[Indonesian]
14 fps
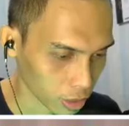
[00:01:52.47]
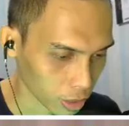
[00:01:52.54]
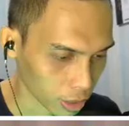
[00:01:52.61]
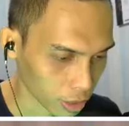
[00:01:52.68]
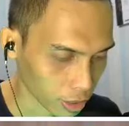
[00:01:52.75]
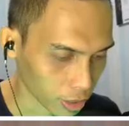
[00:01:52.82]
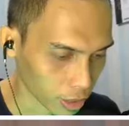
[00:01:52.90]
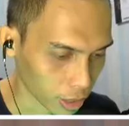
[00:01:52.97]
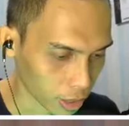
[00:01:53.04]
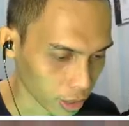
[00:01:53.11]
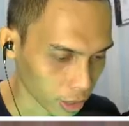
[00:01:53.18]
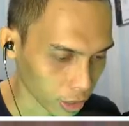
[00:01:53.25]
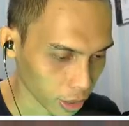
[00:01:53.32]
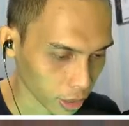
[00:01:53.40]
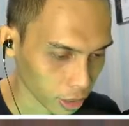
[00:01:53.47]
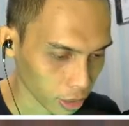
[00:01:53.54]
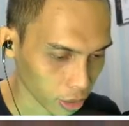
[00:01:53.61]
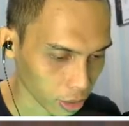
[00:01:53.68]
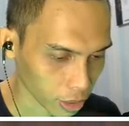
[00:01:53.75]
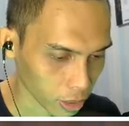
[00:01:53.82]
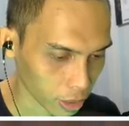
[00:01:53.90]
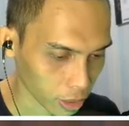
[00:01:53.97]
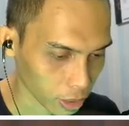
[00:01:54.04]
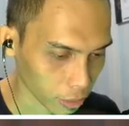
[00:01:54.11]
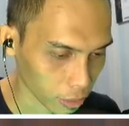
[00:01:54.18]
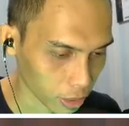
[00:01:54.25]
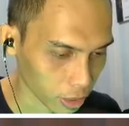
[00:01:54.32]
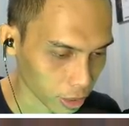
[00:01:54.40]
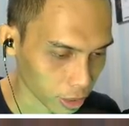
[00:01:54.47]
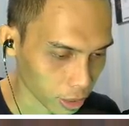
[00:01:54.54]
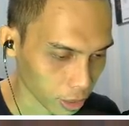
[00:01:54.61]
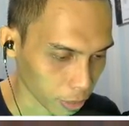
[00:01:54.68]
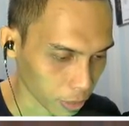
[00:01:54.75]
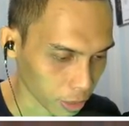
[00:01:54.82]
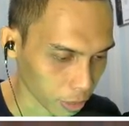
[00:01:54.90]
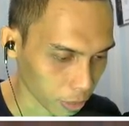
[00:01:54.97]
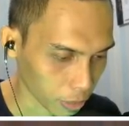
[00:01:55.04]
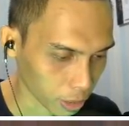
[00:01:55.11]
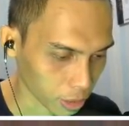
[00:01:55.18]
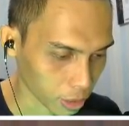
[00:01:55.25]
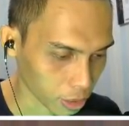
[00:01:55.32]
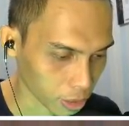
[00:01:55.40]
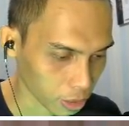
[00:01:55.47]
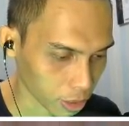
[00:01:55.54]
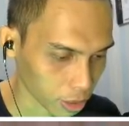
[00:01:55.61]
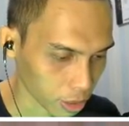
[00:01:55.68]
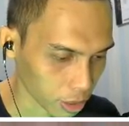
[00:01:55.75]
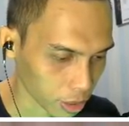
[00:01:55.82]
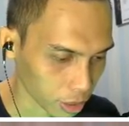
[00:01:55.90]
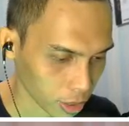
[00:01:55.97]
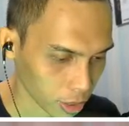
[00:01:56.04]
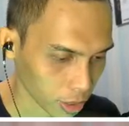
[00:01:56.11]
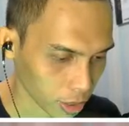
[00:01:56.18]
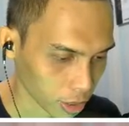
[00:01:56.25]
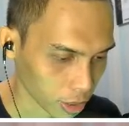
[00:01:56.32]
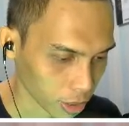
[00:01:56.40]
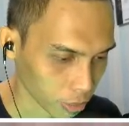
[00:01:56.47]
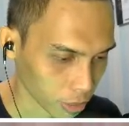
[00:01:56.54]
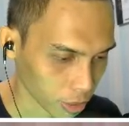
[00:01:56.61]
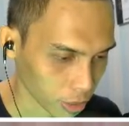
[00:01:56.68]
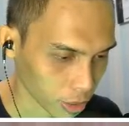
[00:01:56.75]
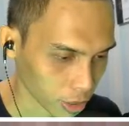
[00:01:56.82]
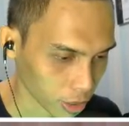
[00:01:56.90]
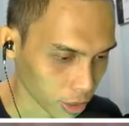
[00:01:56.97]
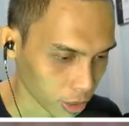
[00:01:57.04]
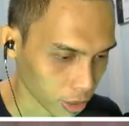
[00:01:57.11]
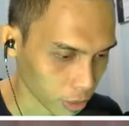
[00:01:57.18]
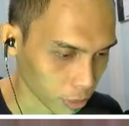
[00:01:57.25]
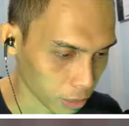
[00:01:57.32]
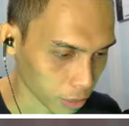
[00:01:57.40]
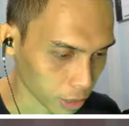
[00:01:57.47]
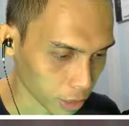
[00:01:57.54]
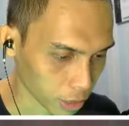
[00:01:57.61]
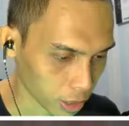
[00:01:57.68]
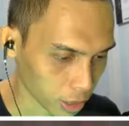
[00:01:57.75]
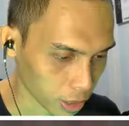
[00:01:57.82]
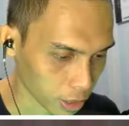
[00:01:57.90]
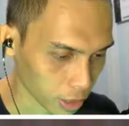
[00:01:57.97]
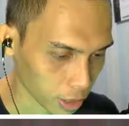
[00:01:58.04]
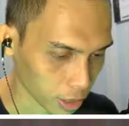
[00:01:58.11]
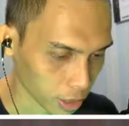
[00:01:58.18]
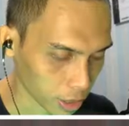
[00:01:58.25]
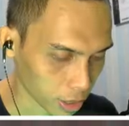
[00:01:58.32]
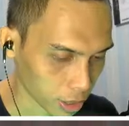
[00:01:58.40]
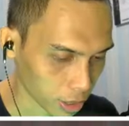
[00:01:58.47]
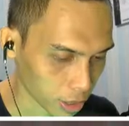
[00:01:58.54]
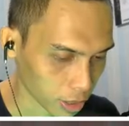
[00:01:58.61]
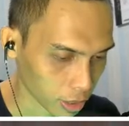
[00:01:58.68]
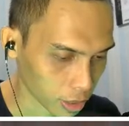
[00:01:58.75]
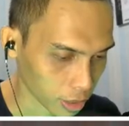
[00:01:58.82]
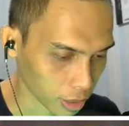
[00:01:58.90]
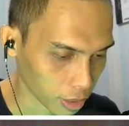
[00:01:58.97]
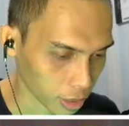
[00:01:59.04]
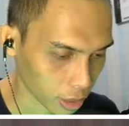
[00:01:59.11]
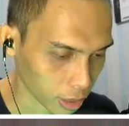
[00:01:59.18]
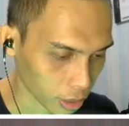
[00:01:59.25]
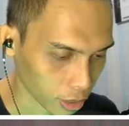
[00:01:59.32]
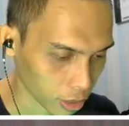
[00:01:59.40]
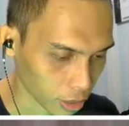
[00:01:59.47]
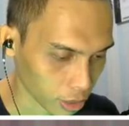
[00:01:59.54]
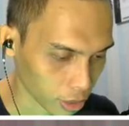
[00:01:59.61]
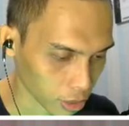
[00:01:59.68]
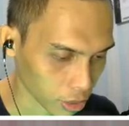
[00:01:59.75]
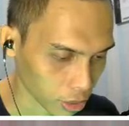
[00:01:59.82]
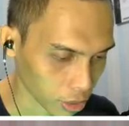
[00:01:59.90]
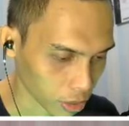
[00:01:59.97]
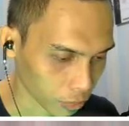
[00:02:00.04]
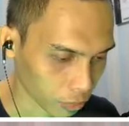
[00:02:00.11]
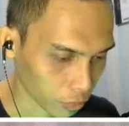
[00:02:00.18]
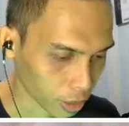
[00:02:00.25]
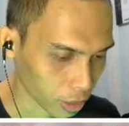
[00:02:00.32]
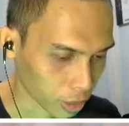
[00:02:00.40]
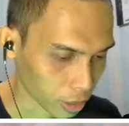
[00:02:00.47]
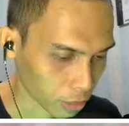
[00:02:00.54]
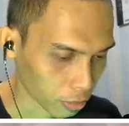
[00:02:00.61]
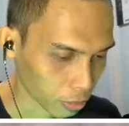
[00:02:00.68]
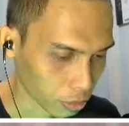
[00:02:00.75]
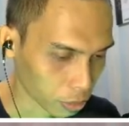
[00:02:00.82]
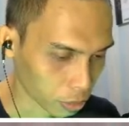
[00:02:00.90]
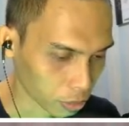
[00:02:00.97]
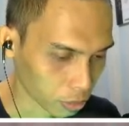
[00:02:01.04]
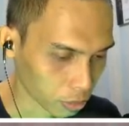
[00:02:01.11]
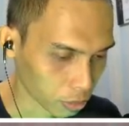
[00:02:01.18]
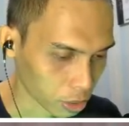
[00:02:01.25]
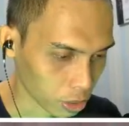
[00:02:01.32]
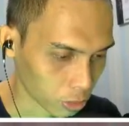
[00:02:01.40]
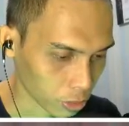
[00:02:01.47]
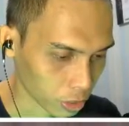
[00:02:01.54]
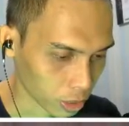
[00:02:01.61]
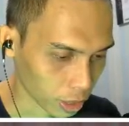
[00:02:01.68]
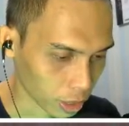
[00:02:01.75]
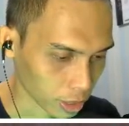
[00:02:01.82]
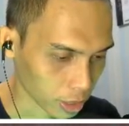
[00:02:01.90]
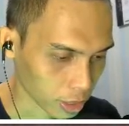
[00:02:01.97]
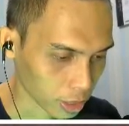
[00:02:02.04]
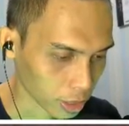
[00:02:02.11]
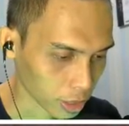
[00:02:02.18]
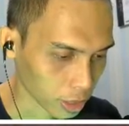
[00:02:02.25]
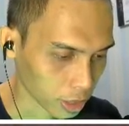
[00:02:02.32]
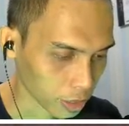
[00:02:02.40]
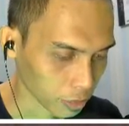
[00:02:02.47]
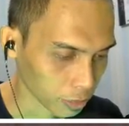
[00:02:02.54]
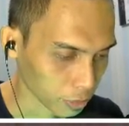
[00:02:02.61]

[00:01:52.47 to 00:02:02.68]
dan inilah interiornya ya seperti ini penampakannya cuy ini masih masih standar ya dari interiornya cuy belum modifikasi kali ya